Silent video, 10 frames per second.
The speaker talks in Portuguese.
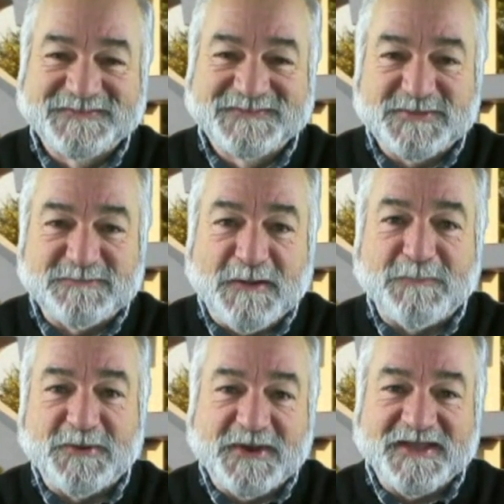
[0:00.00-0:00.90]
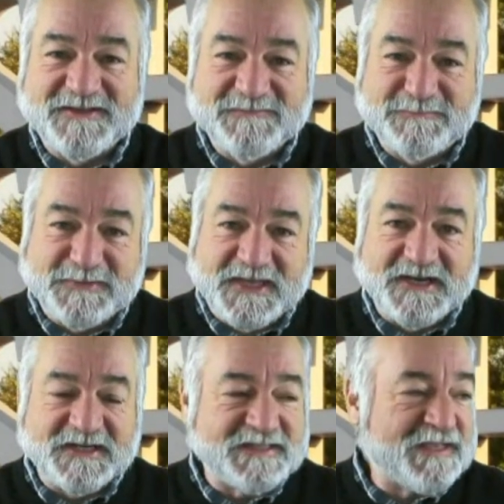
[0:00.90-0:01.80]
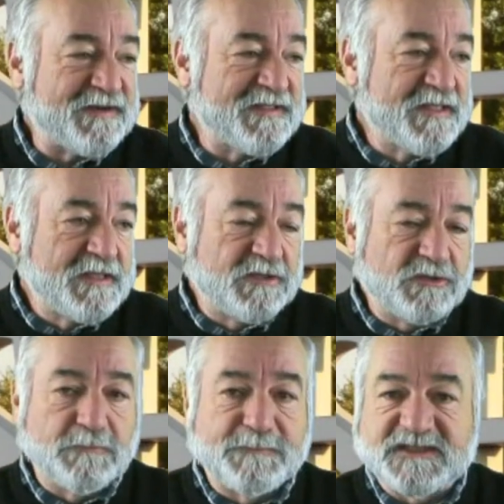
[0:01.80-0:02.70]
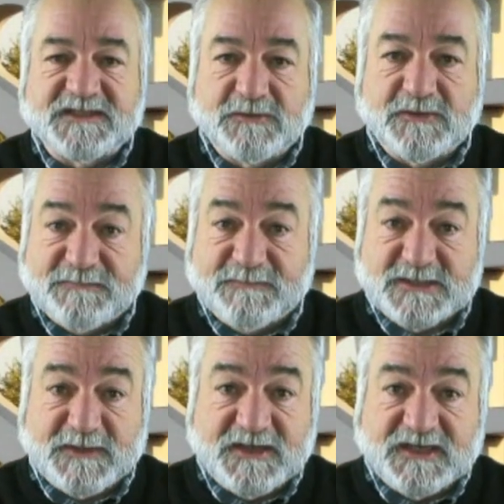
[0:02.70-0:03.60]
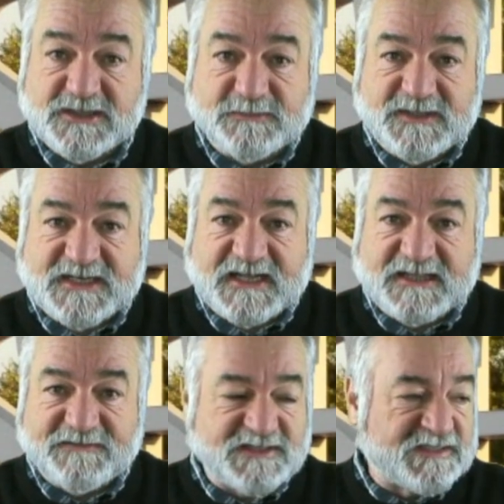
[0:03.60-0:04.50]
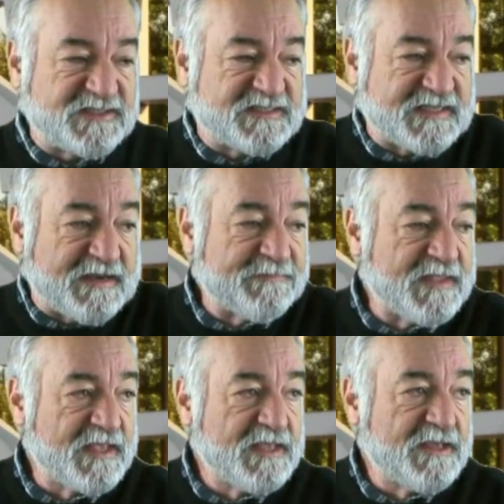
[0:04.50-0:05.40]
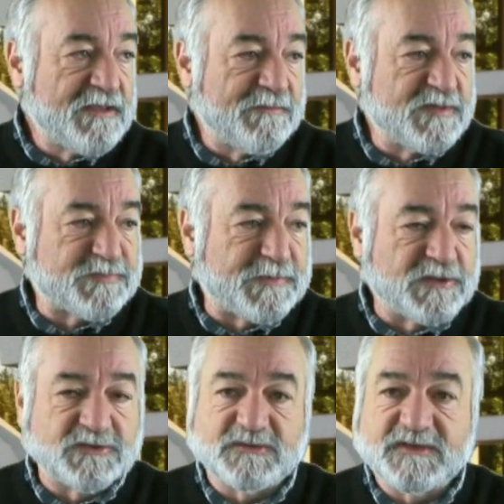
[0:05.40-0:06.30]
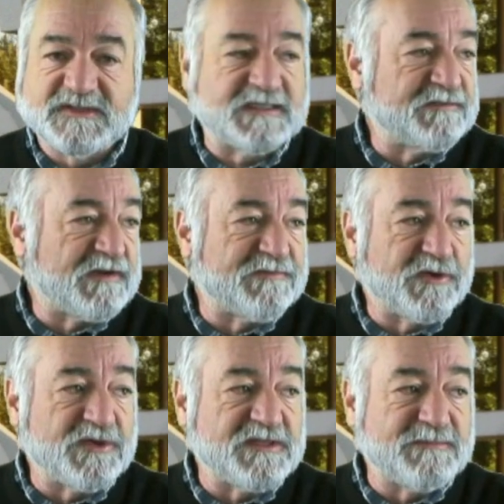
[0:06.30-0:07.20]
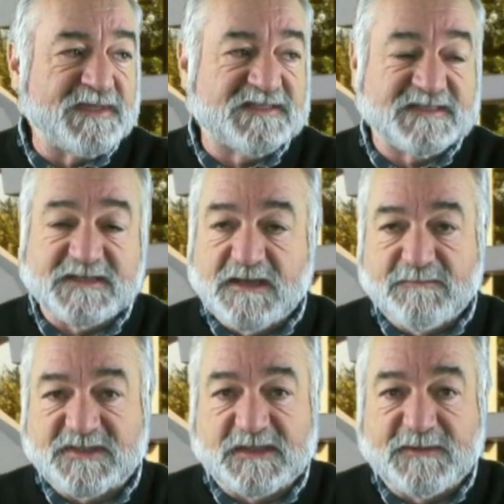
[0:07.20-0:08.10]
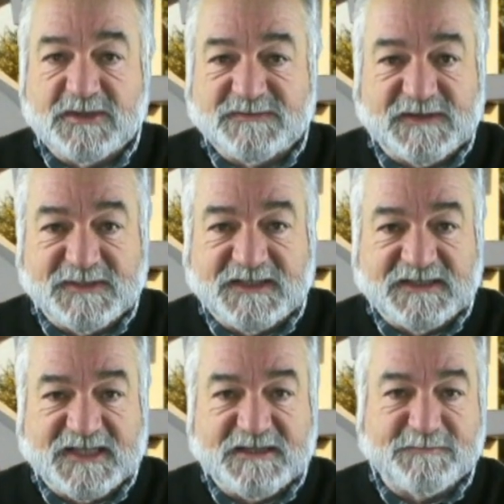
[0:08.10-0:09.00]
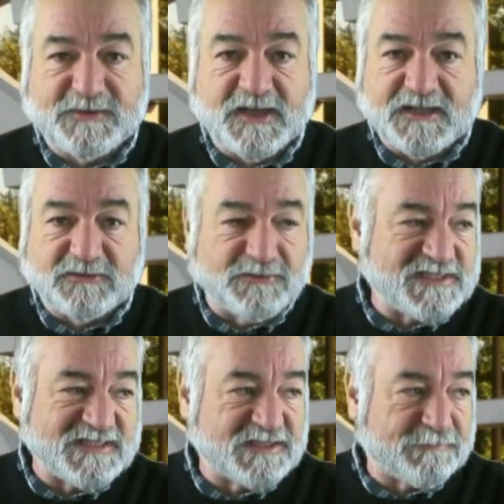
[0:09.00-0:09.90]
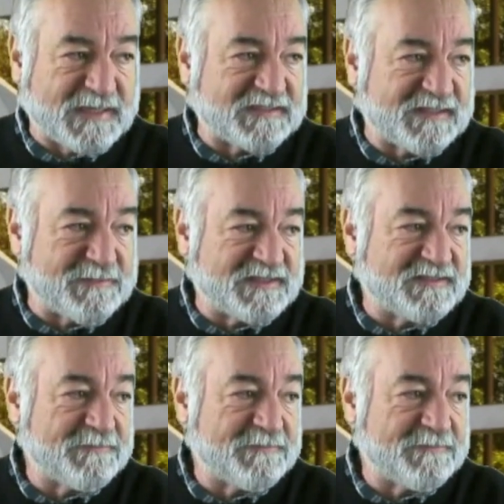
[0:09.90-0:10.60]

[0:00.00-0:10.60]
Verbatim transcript: vamos chamar pouca, pequena líder, de um partido ainda mais pequeno que neste momento já nem deve existir sequer. Mas pronto, se tiver vergonha, admite-se, mas também não se vai admitir nada porque aquilo não existe praticamente.